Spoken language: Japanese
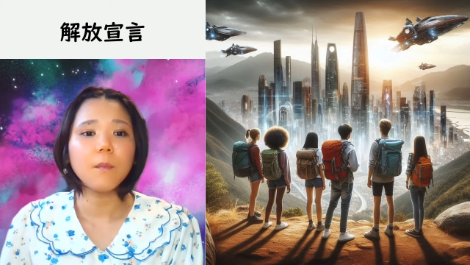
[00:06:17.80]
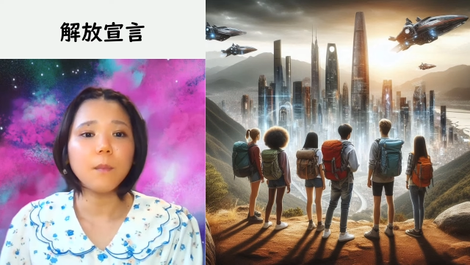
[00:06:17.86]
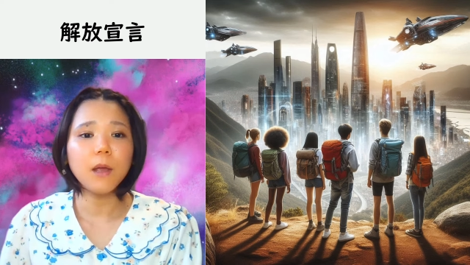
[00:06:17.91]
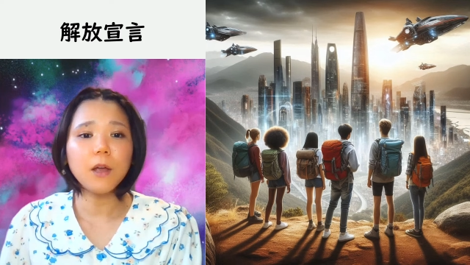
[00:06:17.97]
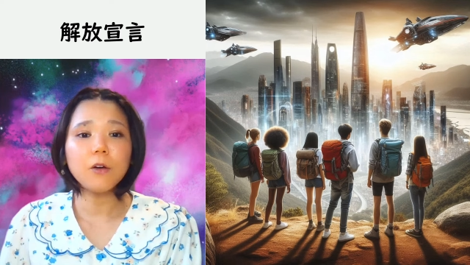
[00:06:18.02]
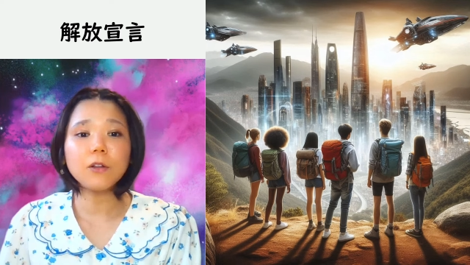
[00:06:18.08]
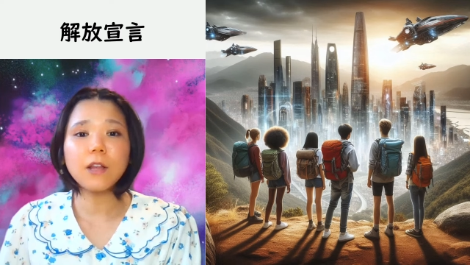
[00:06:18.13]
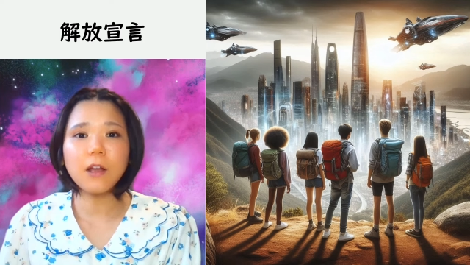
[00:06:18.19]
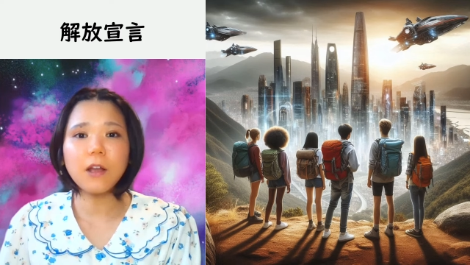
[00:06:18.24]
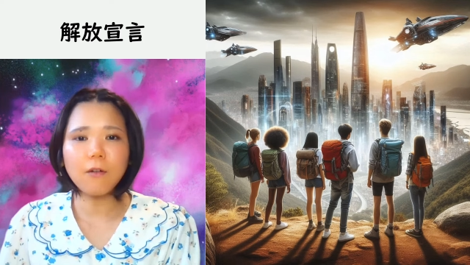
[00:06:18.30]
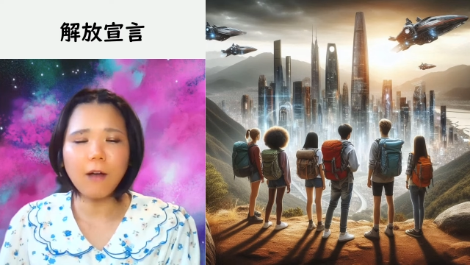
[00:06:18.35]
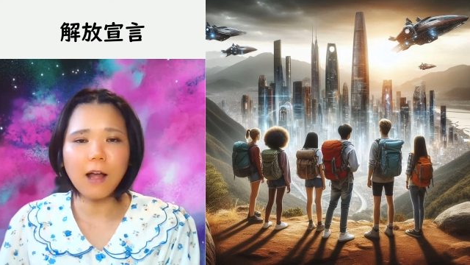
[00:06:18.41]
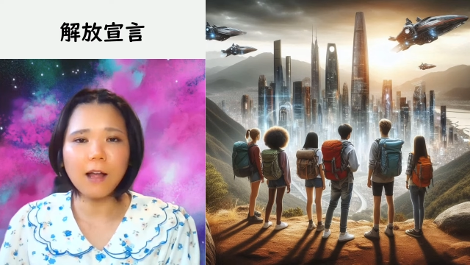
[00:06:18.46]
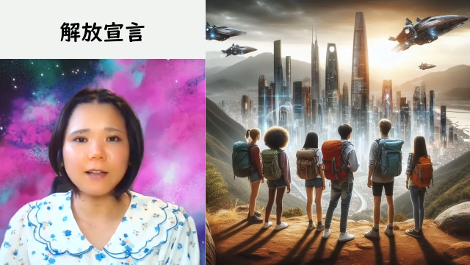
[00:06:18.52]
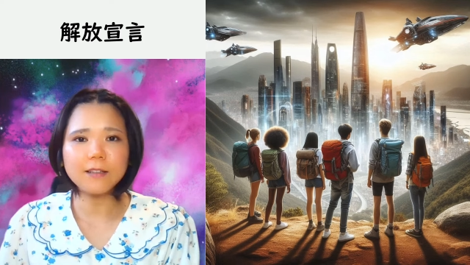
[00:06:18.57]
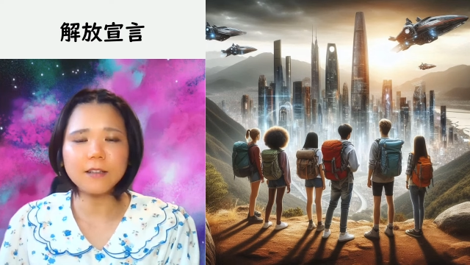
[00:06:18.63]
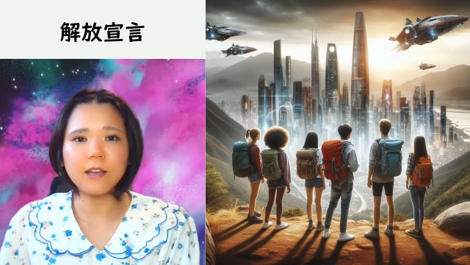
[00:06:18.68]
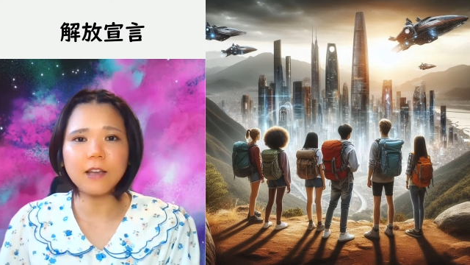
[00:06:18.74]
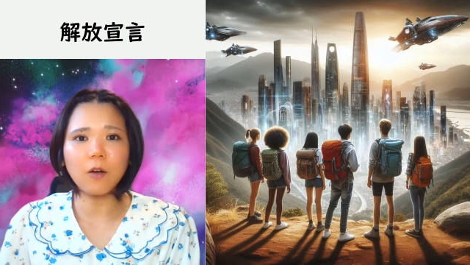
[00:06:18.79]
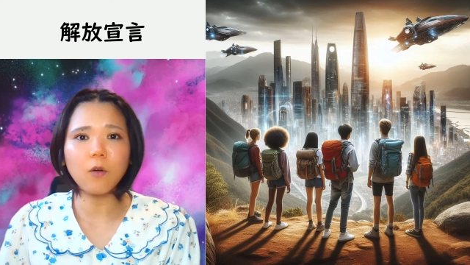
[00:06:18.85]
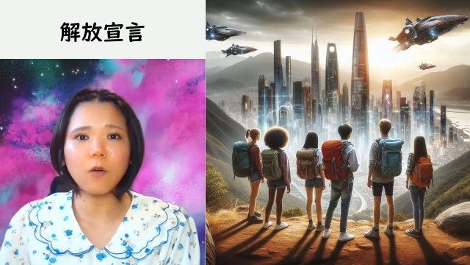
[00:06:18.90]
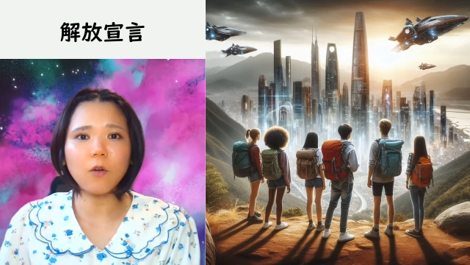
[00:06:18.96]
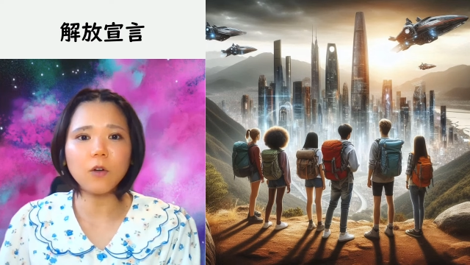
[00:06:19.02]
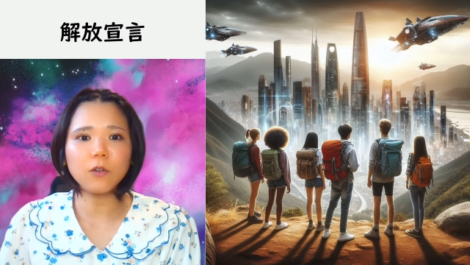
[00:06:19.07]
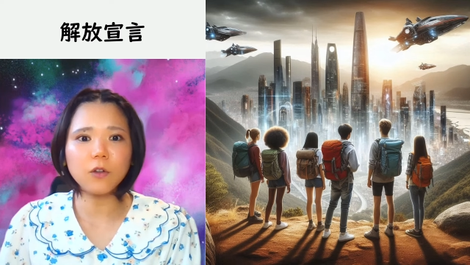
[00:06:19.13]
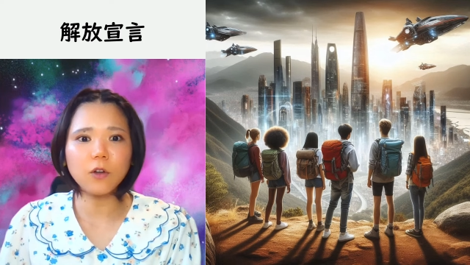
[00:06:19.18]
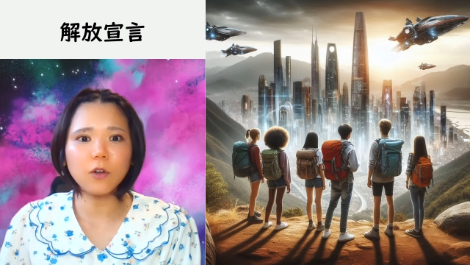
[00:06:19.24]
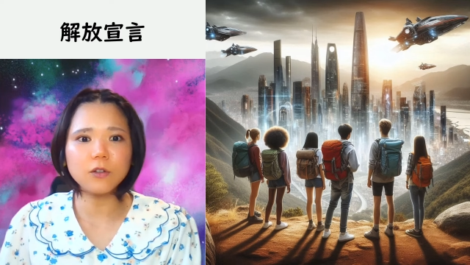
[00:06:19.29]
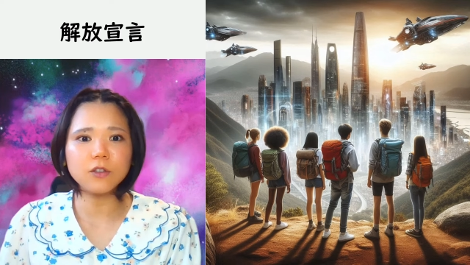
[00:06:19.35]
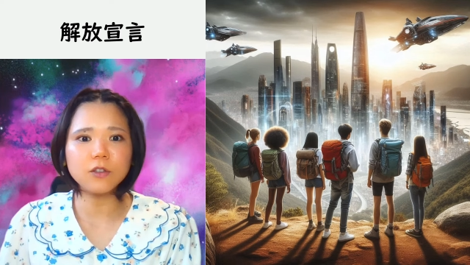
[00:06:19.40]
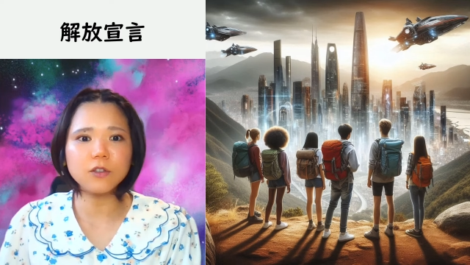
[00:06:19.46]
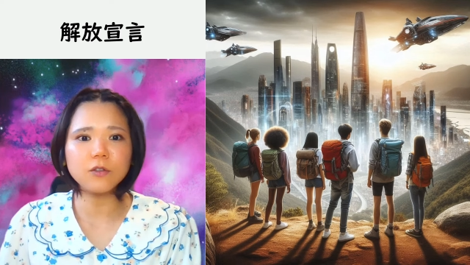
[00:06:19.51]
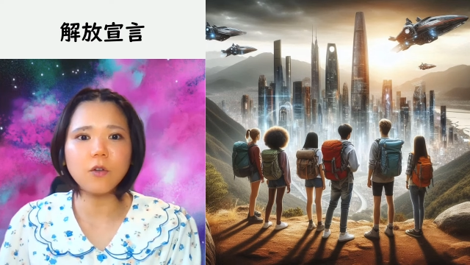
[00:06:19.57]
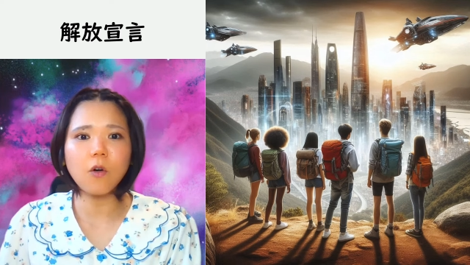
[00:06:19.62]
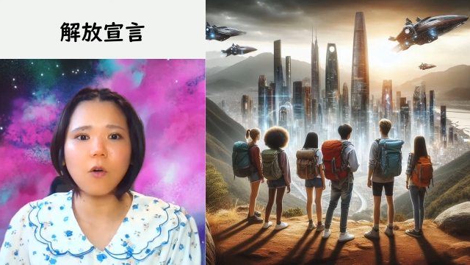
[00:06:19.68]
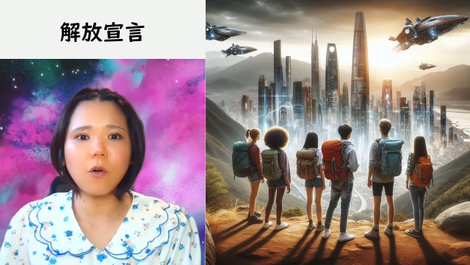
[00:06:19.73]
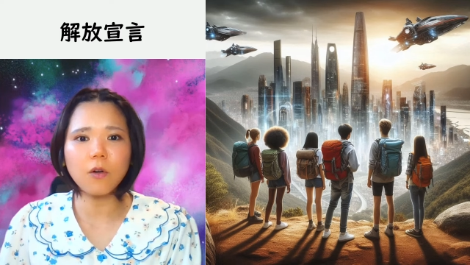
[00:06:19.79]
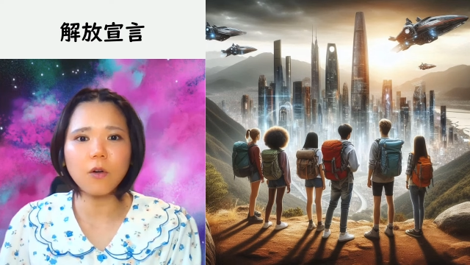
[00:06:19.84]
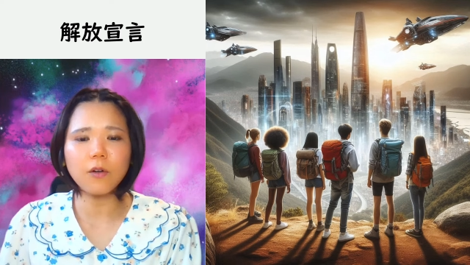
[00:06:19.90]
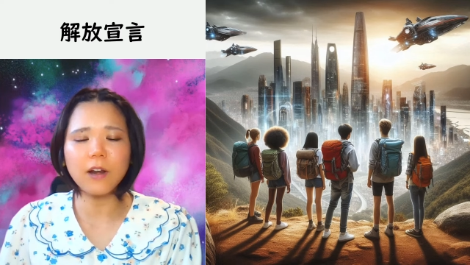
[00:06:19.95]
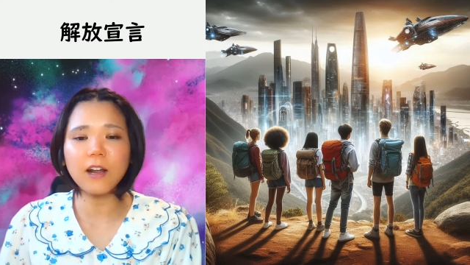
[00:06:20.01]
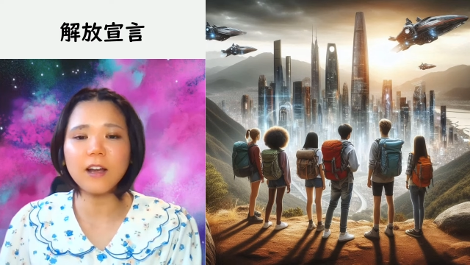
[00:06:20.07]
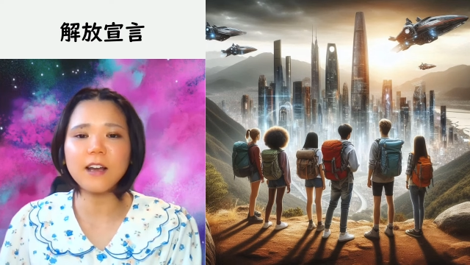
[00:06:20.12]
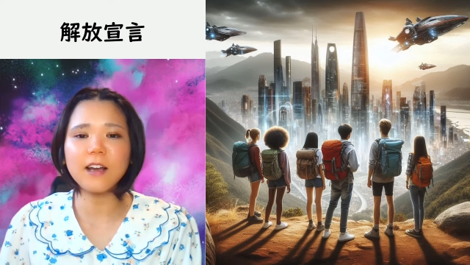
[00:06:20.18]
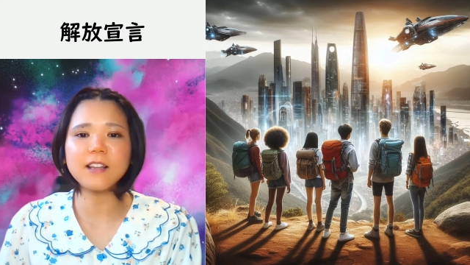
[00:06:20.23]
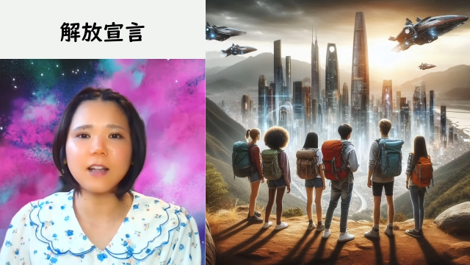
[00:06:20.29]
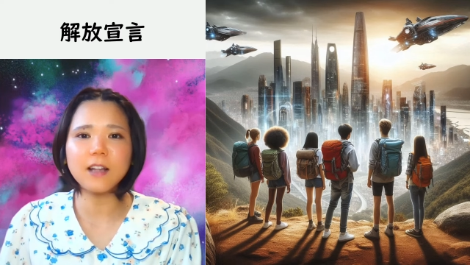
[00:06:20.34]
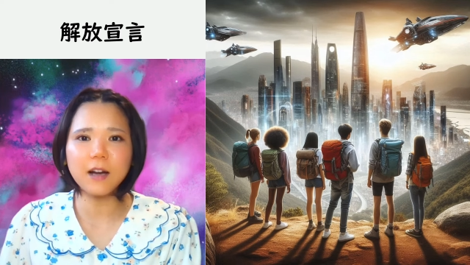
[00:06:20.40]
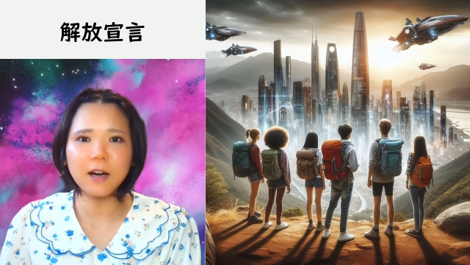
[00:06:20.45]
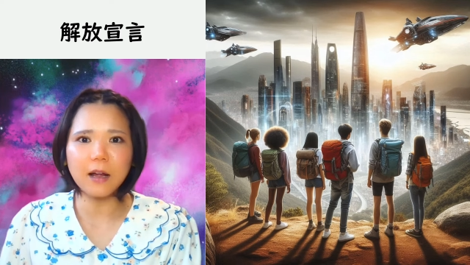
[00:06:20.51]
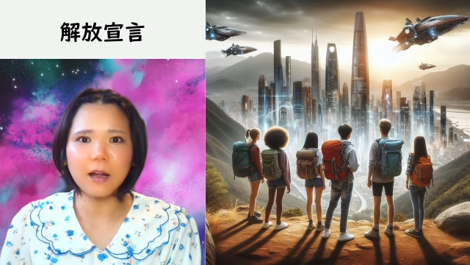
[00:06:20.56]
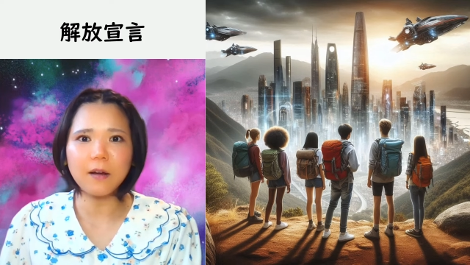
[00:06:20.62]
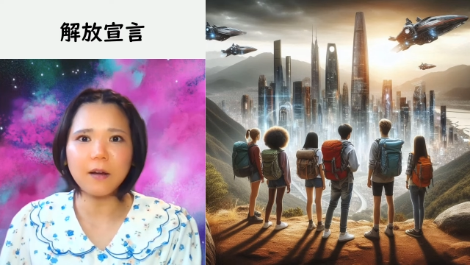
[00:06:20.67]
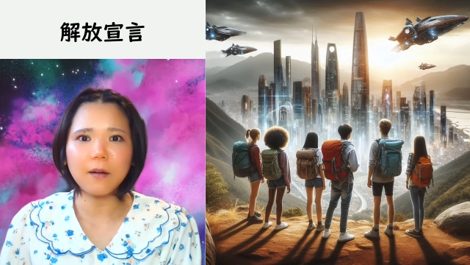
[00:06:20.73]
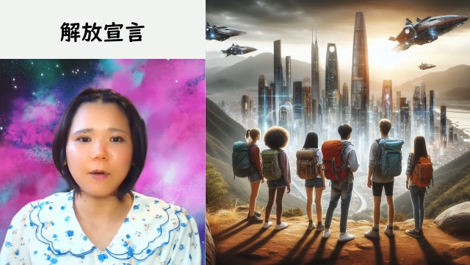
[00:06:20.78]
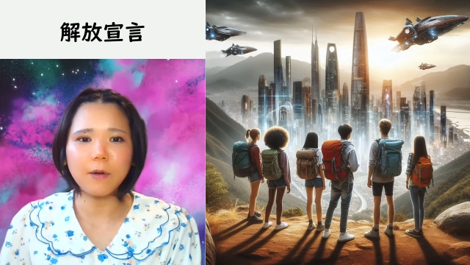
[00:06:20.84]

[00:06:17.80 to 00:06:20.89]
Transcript: 冥王星は逆行と巡行を繰り返しながら